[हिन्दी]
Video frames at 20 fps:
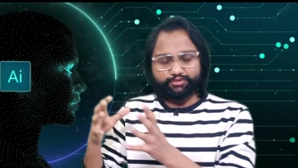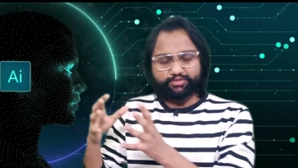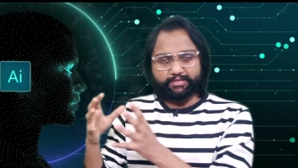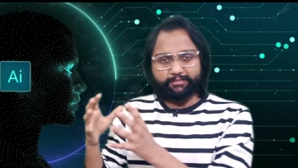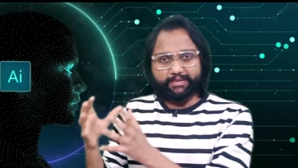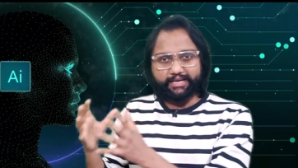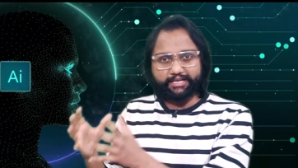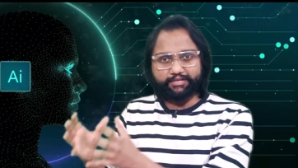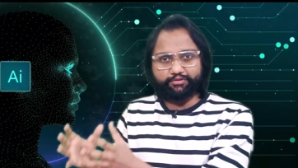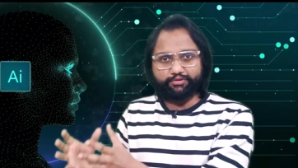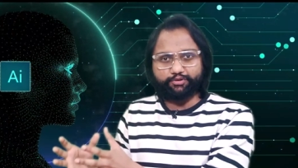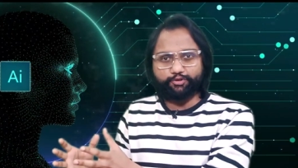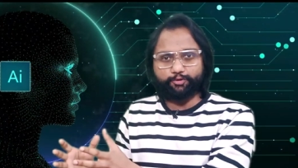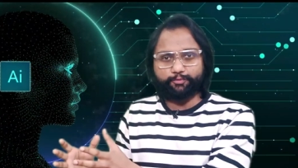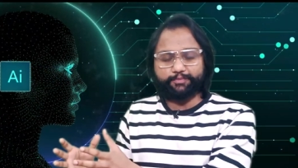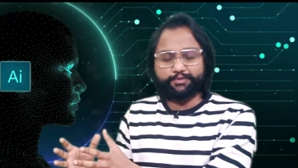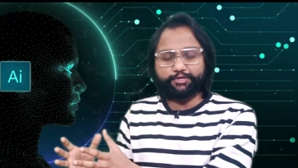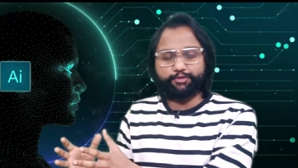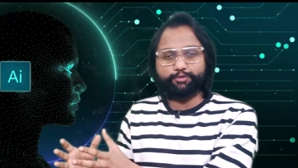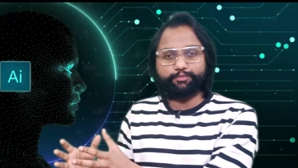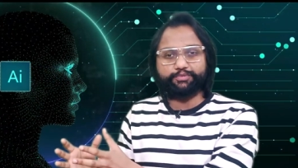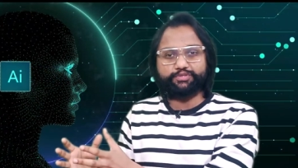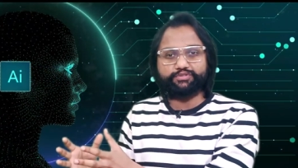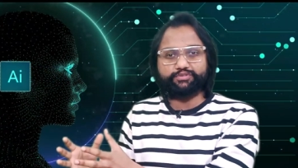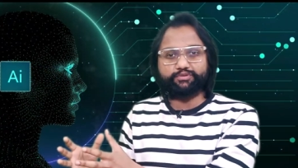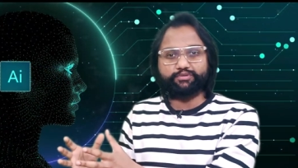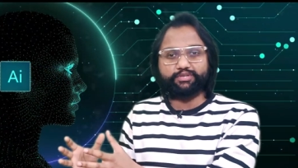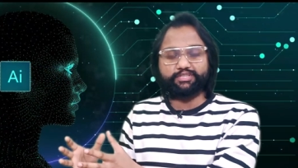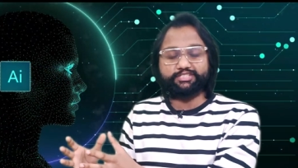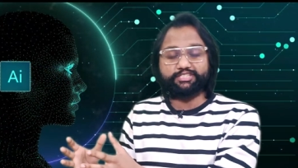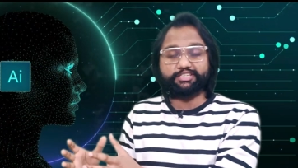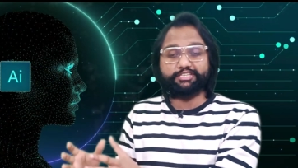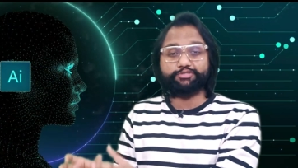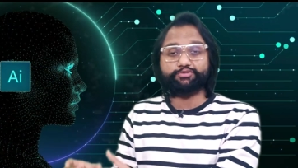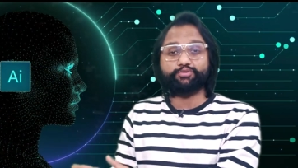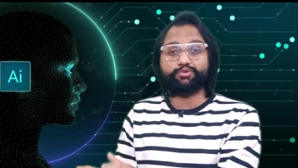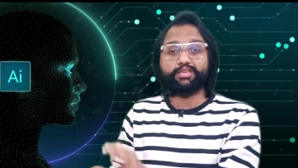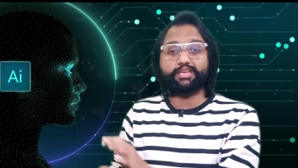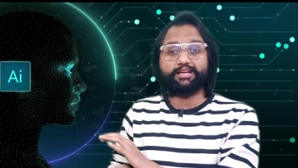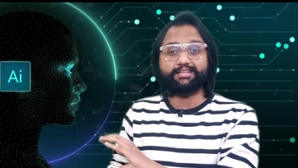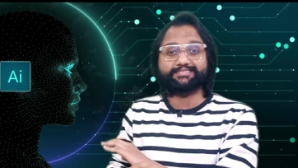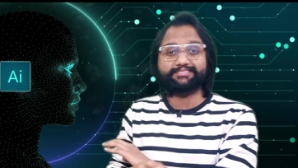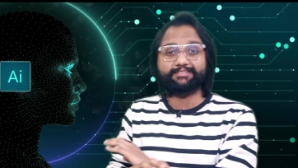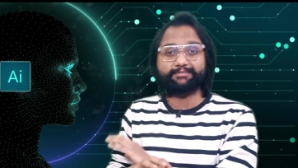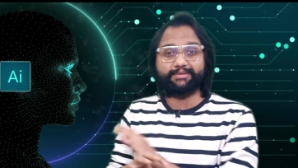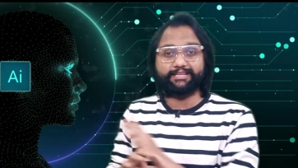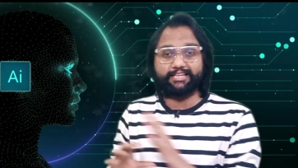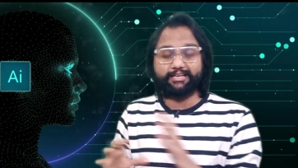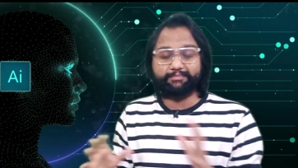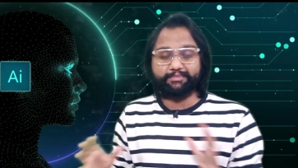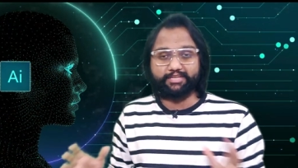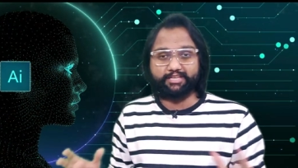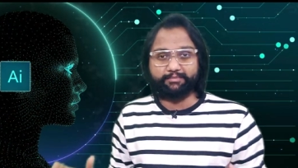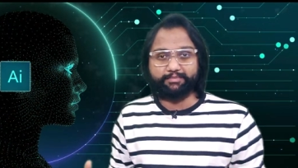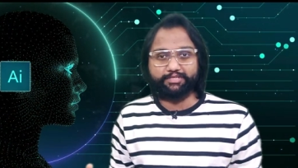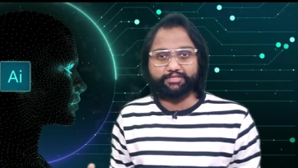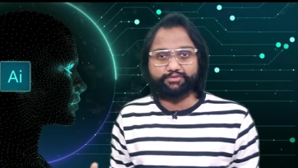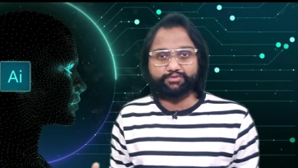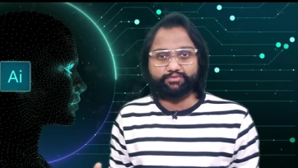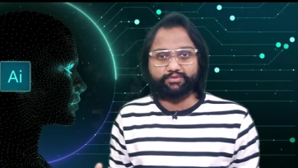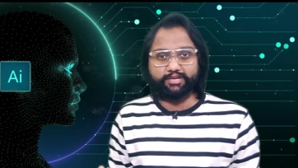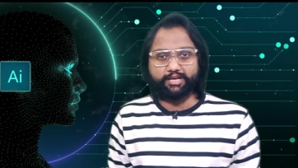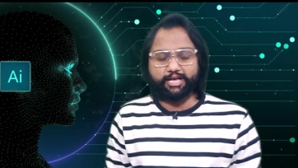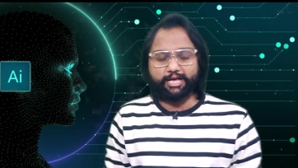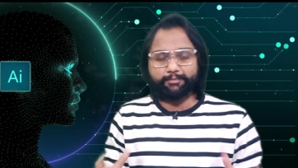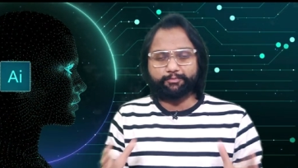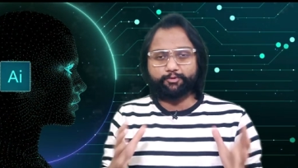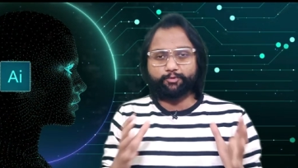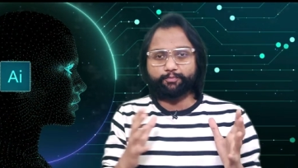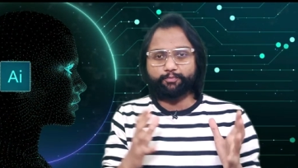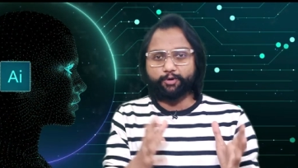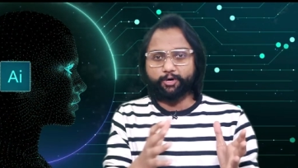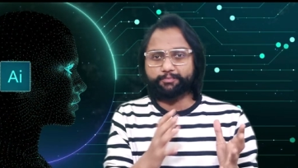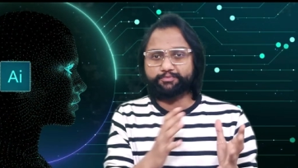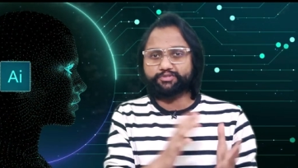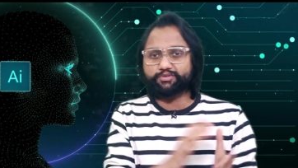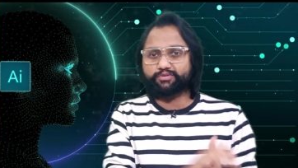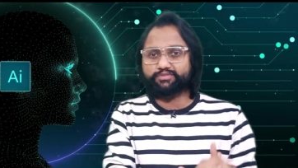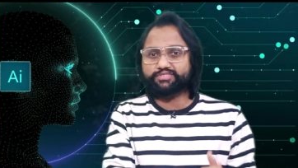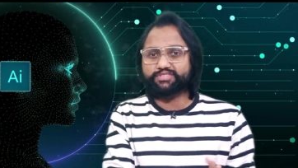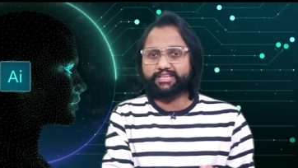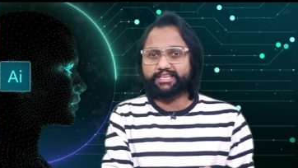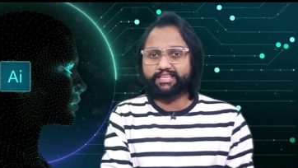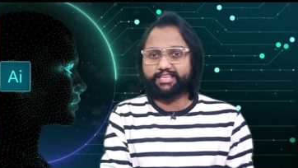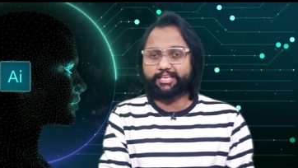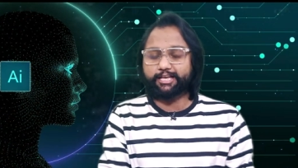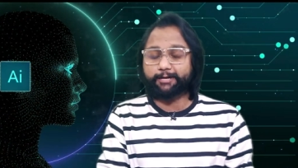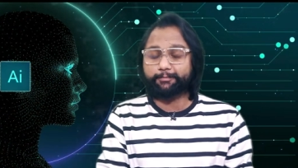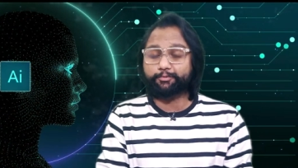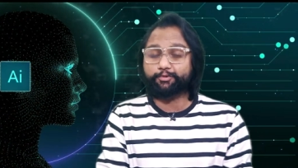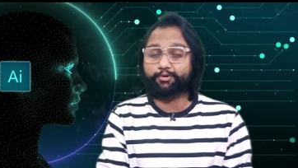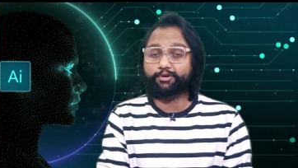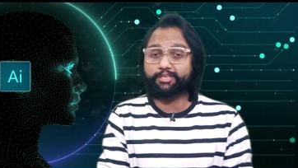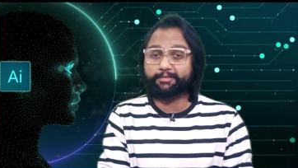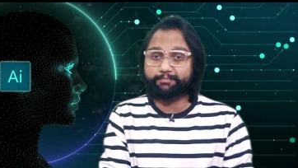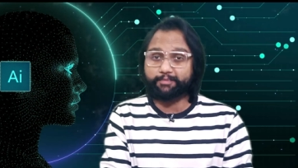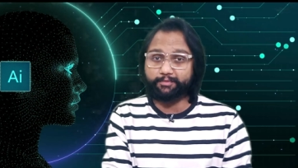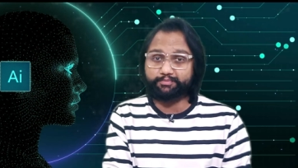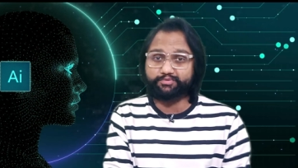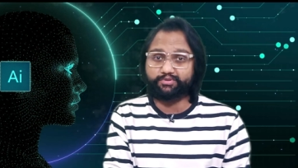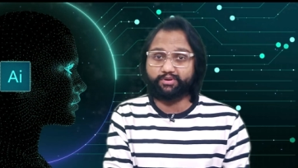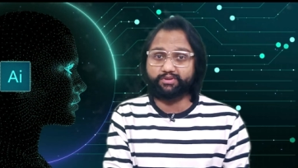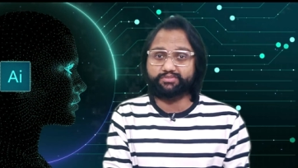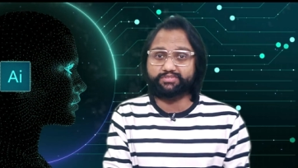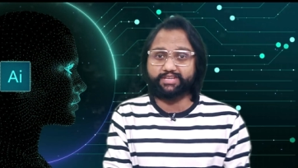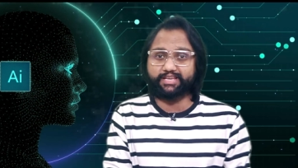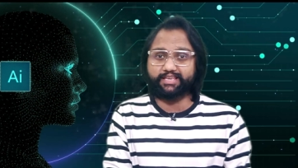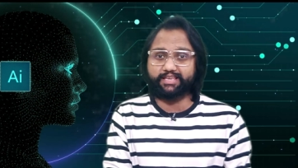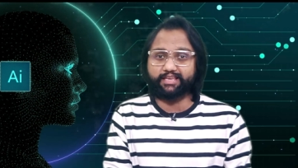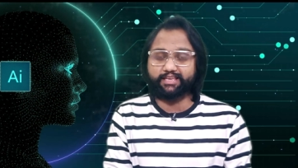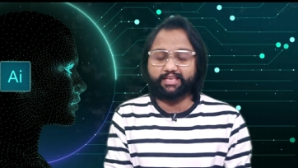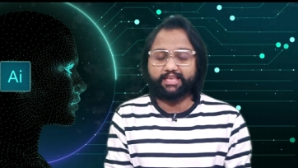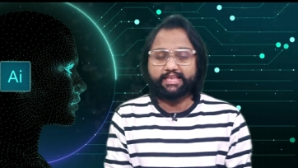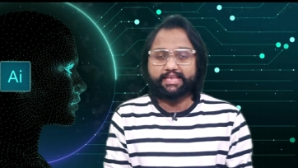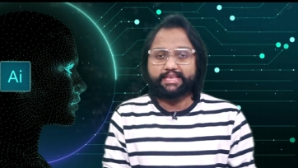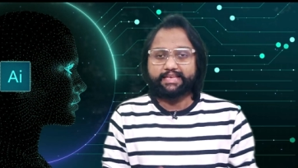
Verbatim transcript: उसके बैकग्राउंड के ऊपर न्यू म्यूजिक होना चाहिए जो कि आज से पहले आपने कभी नहीं सुना आपको पॉप सॉन्ग चाहिए आपको हिप हॉप सॉन्ग चाहिए